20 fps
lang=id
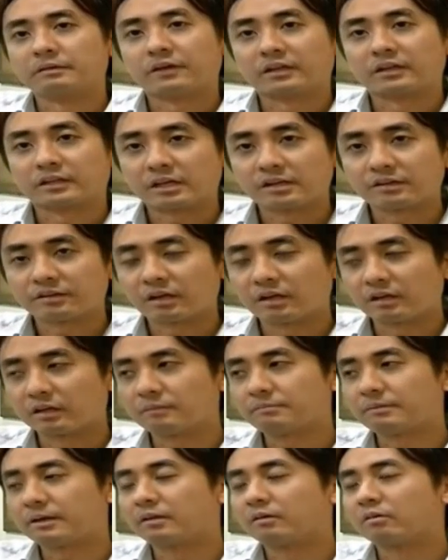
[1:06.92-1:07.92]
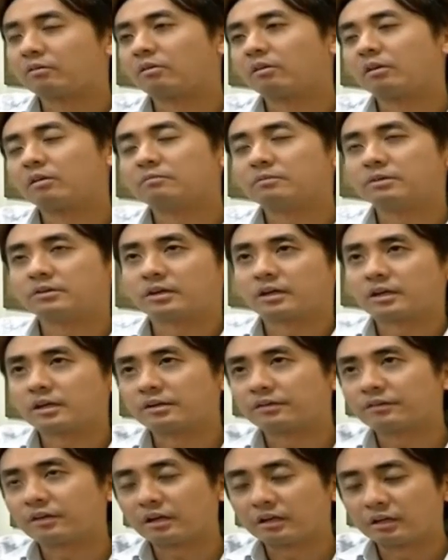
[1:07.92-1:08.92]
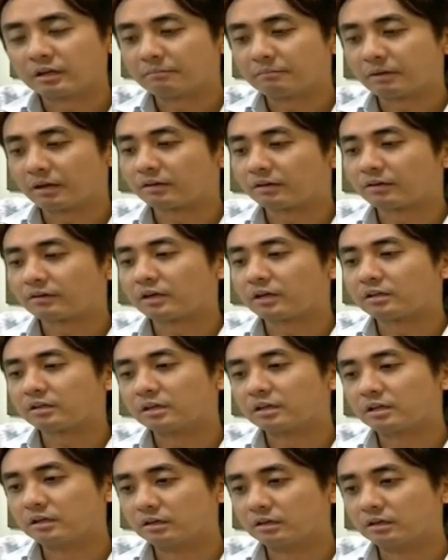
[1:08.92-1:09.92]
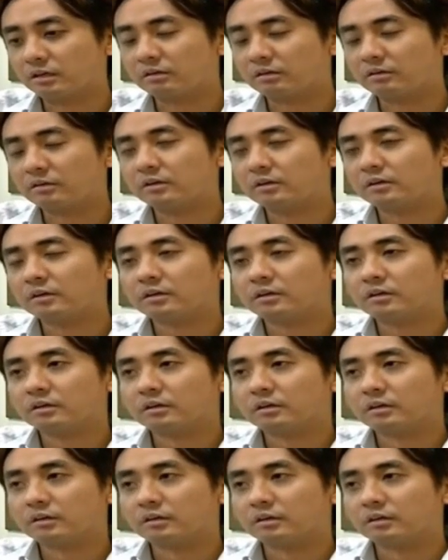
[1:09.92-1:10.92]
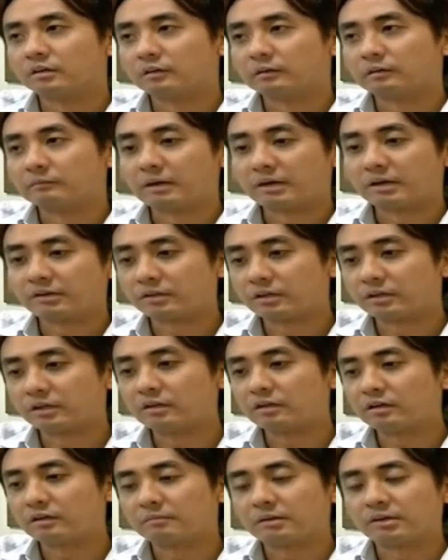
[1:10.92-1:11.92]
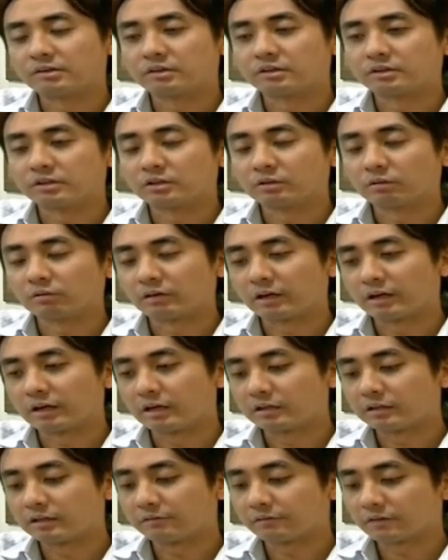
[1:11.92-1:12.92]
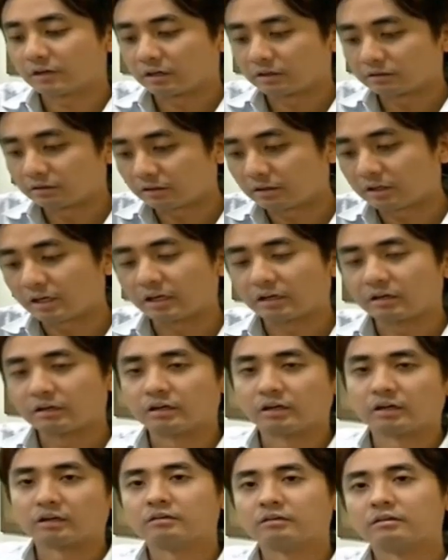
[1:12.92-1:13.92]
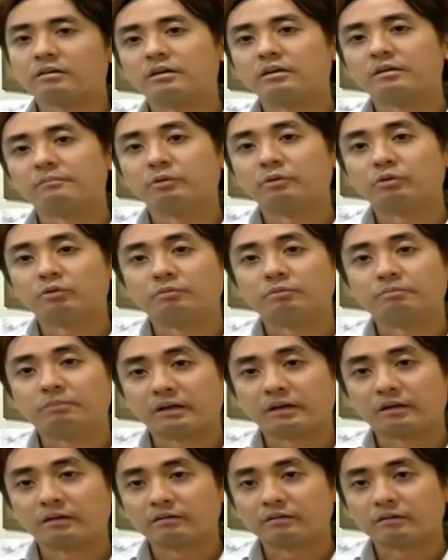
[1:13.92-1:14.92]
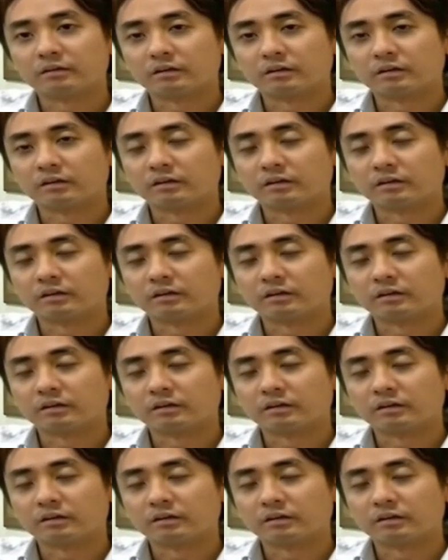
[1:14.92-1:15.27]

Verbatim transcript: memanfaatkan sentimen. Kalau misalkan sentimen saat ini uh, masih ini ya masih cenderung negatif karena terkait dengan uh, penutupan